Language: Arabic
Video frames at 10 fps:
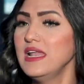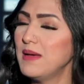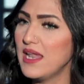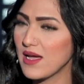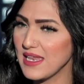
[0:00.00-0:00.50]

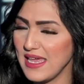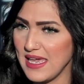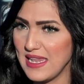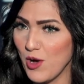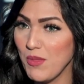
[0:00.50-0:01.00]
لكن
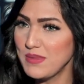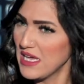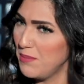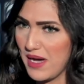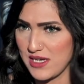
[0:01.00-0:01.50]
لو ما
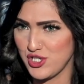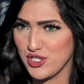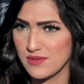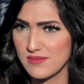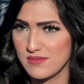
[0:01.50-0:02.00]

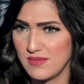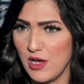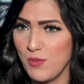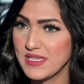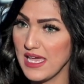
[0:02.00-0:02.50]
بتحبكش
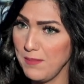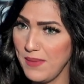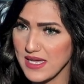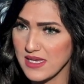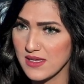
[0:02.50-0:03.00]
لو
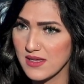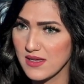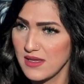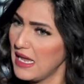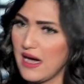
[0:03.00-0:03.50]
بتحبك
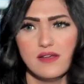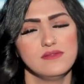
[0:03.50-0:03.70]
لا